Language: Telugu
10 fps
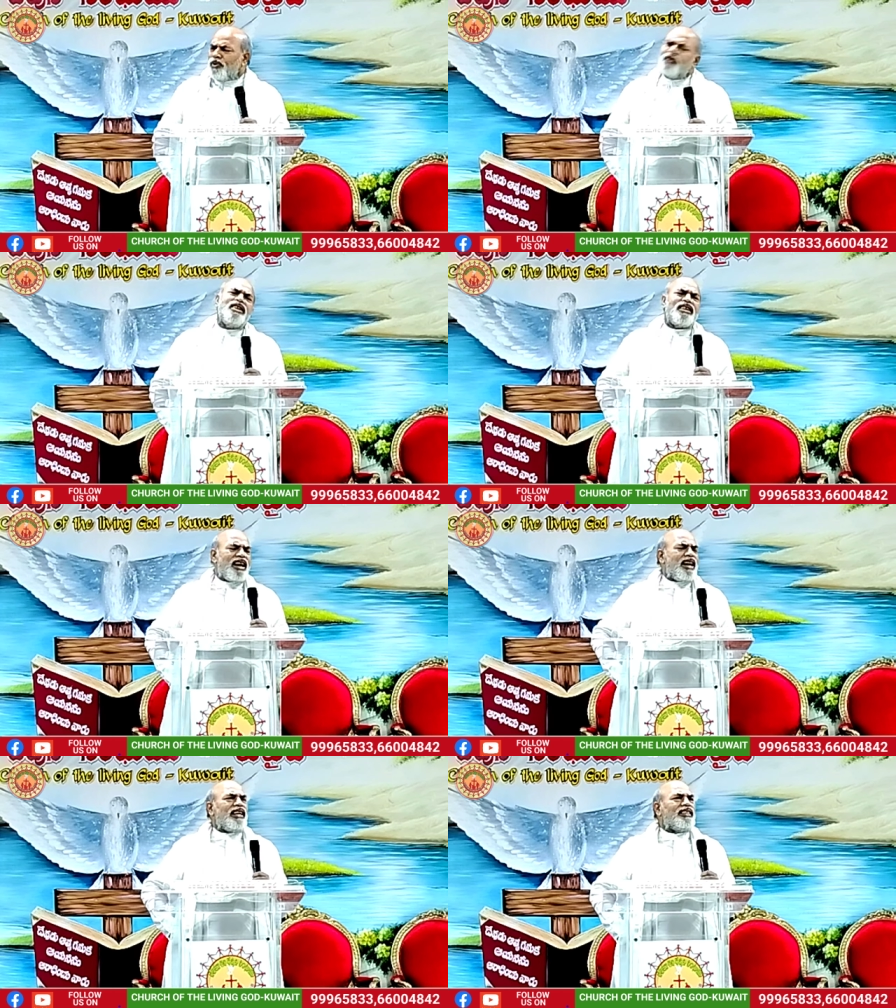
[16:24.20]
పుట్టింటి
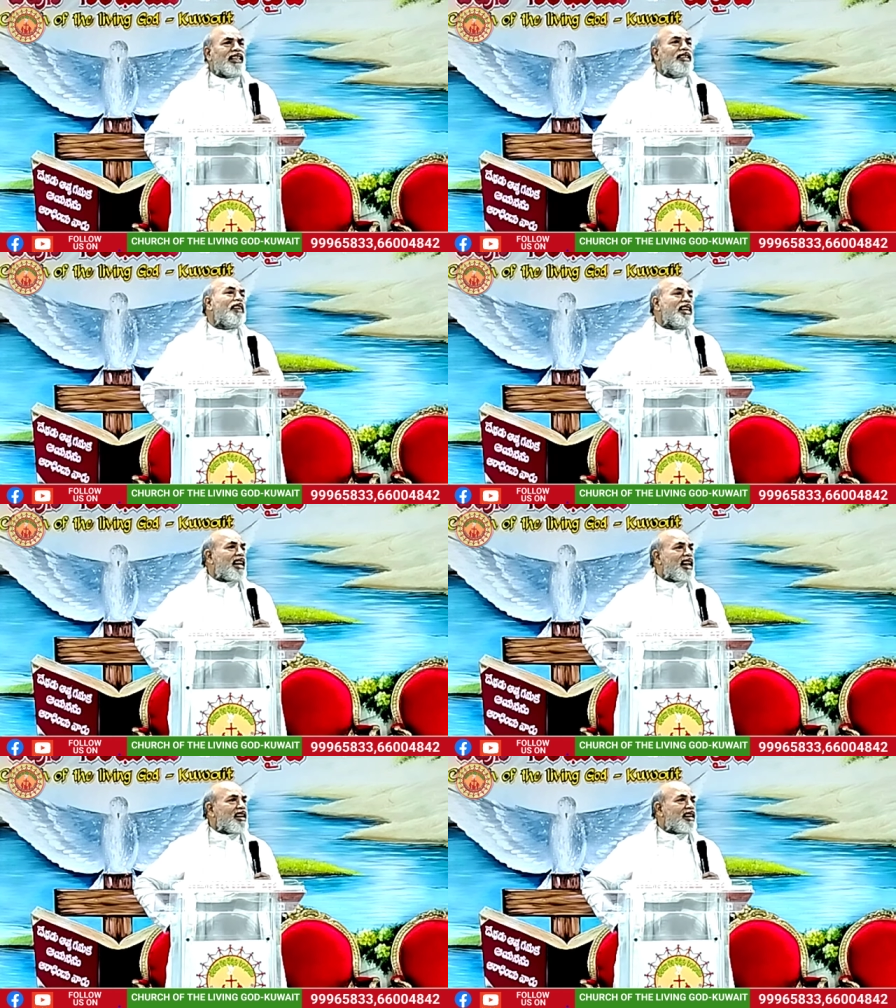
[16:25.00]
కాడే జంది
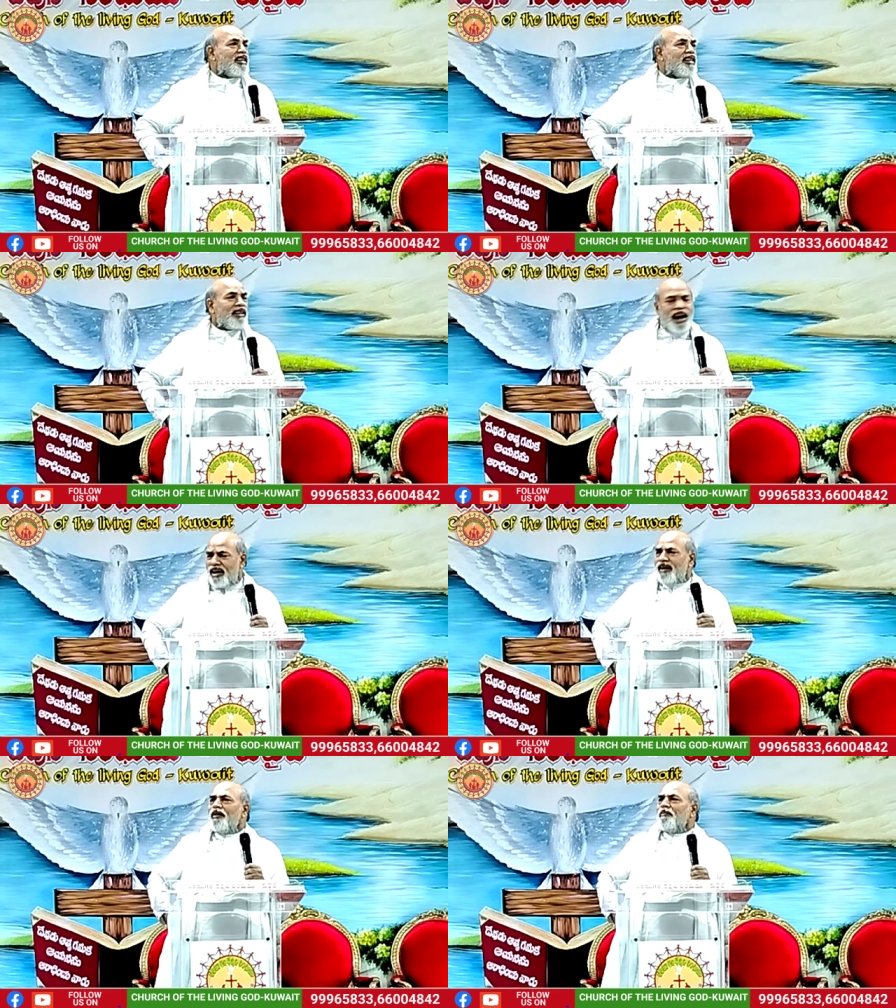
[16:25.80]
వేయాలన్నాడంట అదే
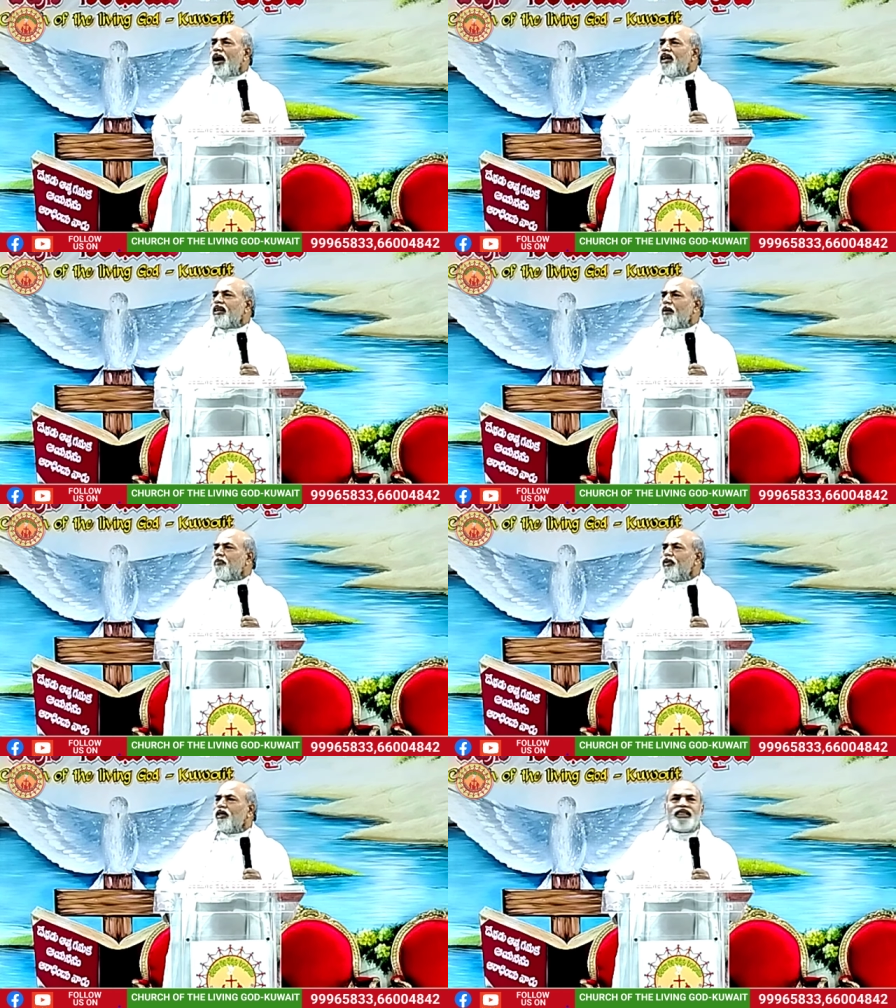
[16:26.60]
మా ఇంటి కాడ
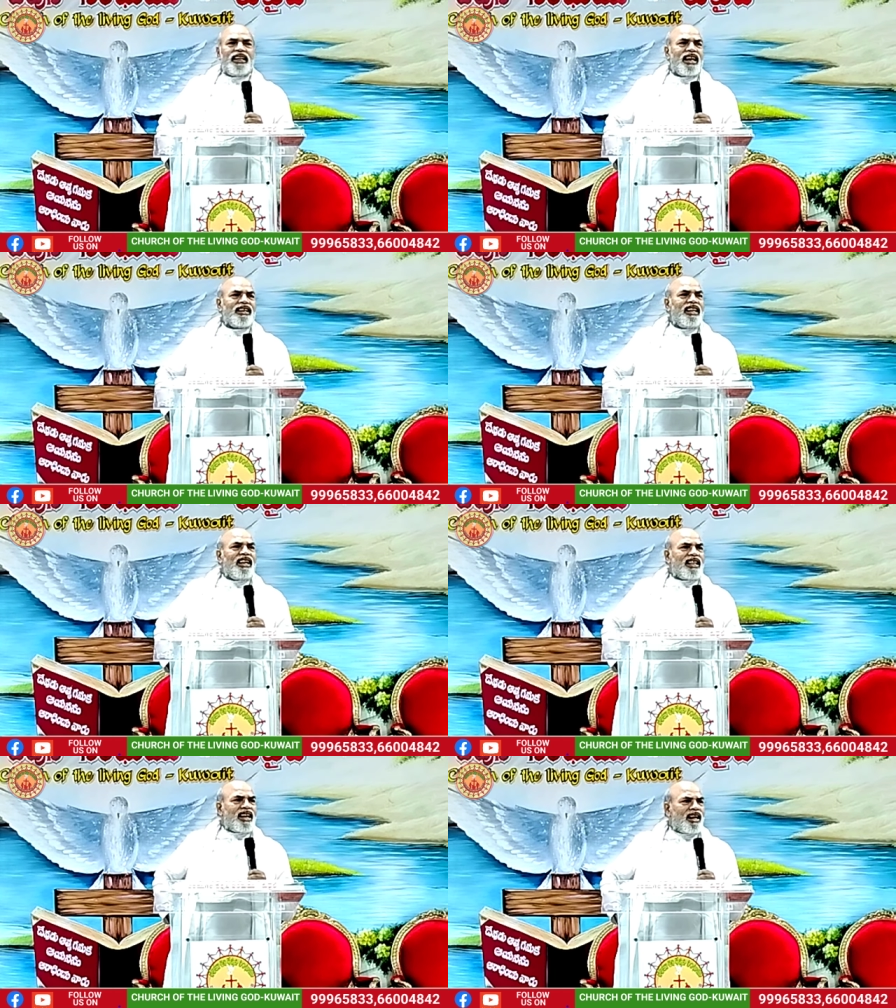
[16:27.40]
పూజలు చేయడానికి
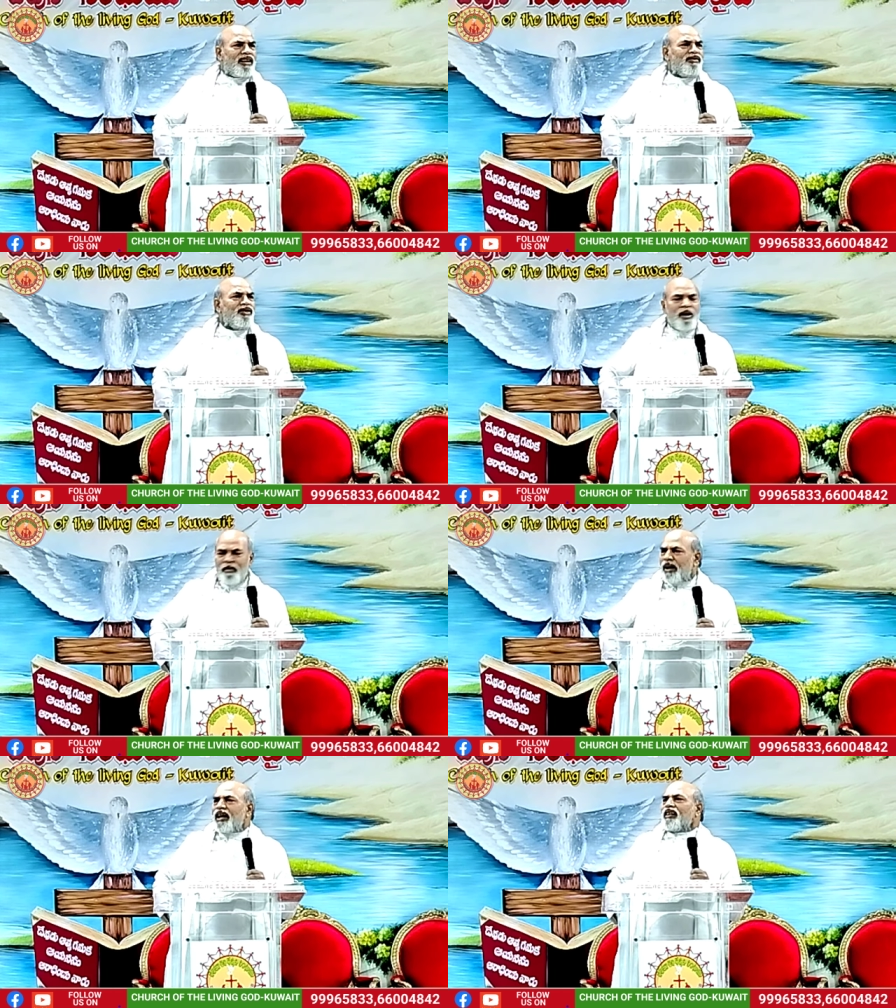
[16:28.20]
లేదన్నాను
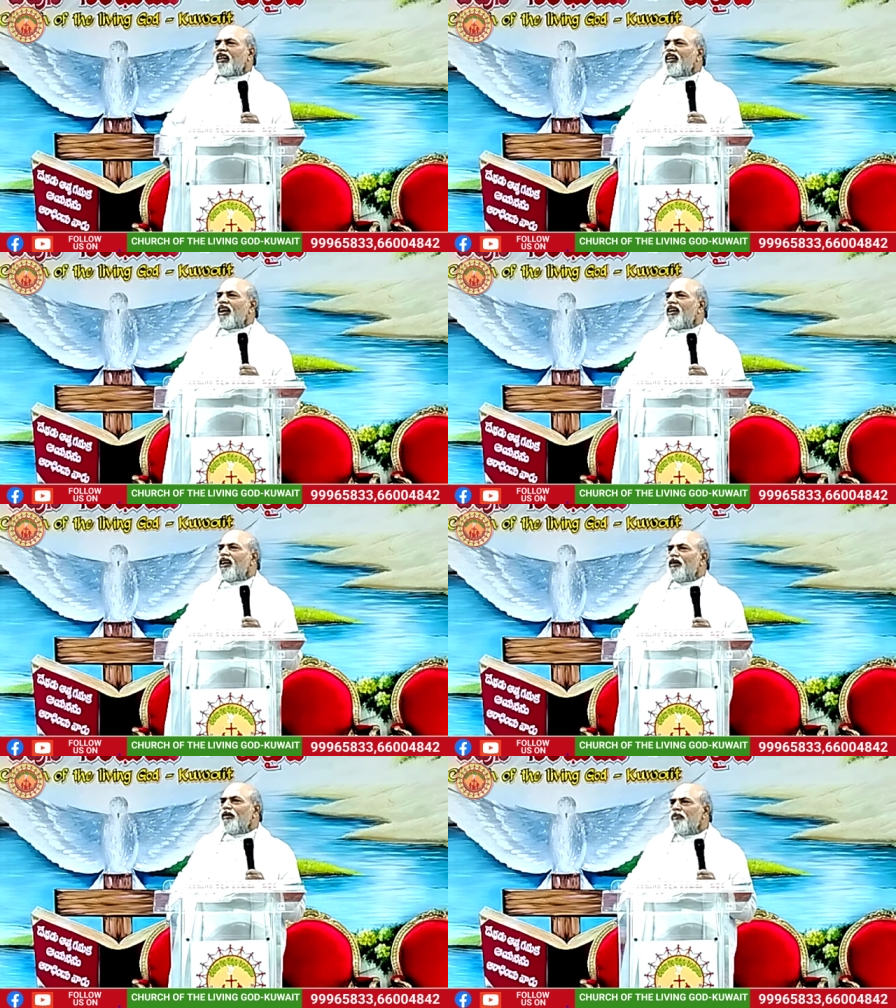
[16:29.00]
మరి ఎటాగరా
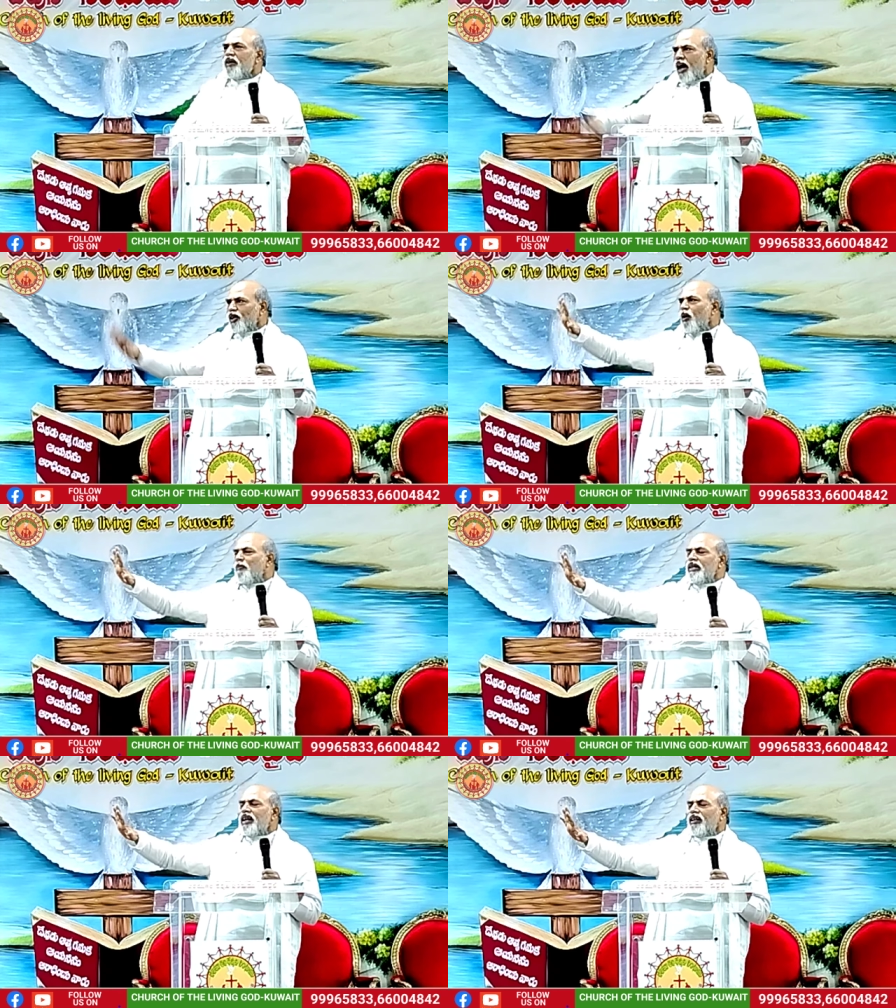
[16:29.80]
అన్నాడు అయితే ఒక
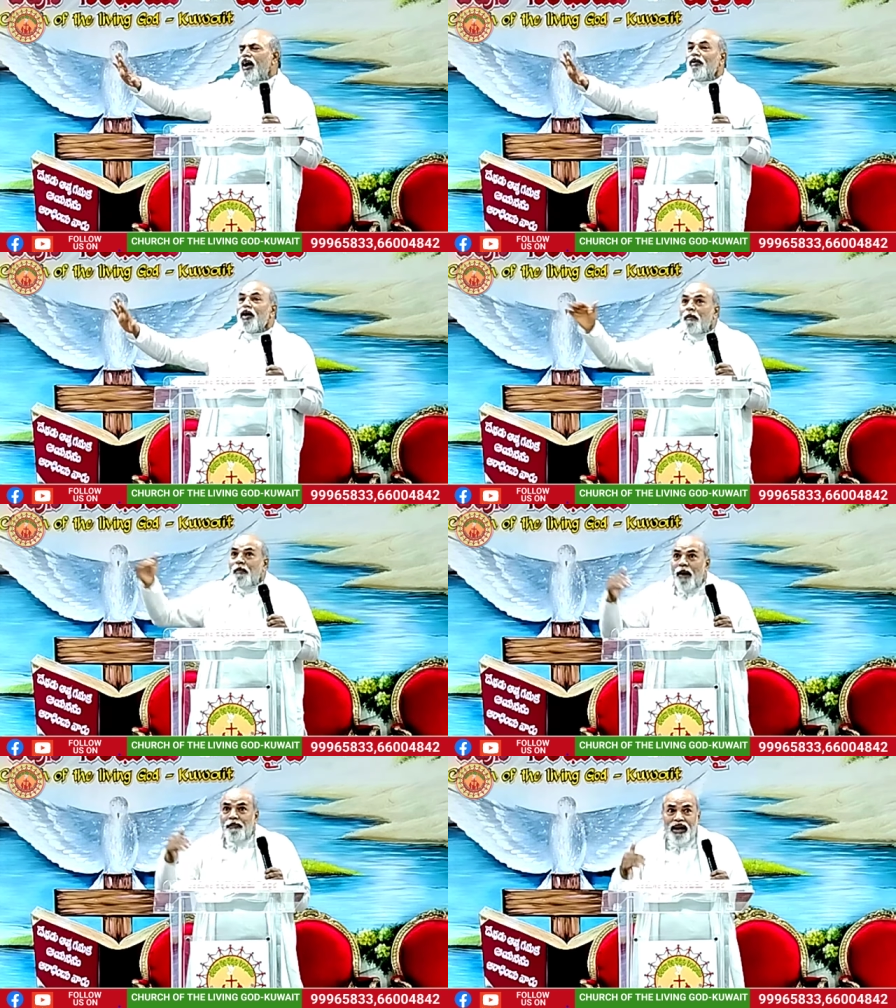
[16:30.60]
పని చేద్దాం
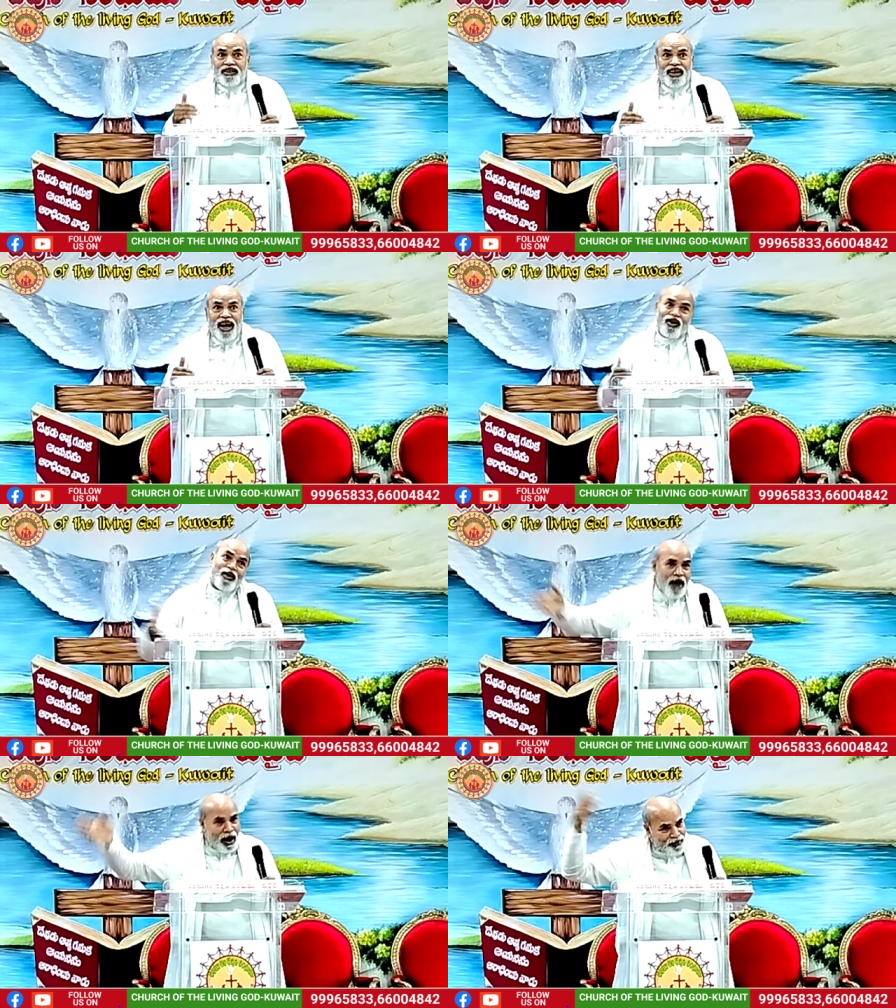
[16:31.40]
మా పాస్టర్ గారు
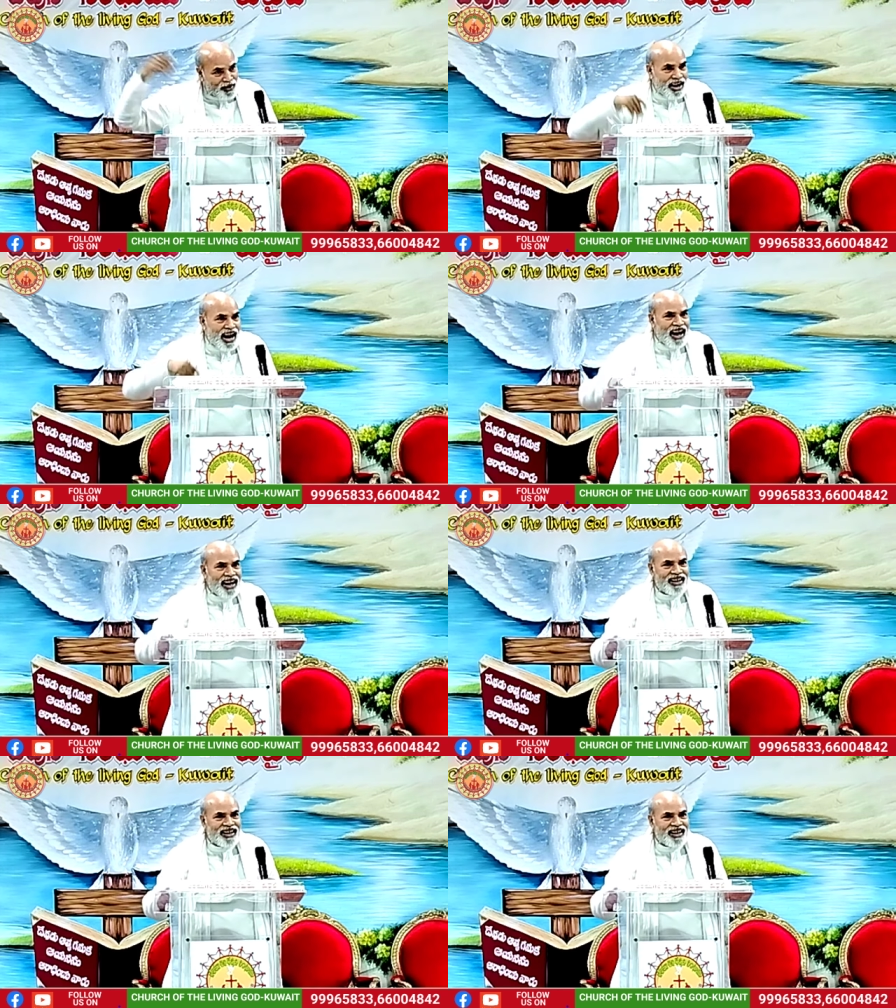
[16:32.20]
కూడా బ్యాపనోడే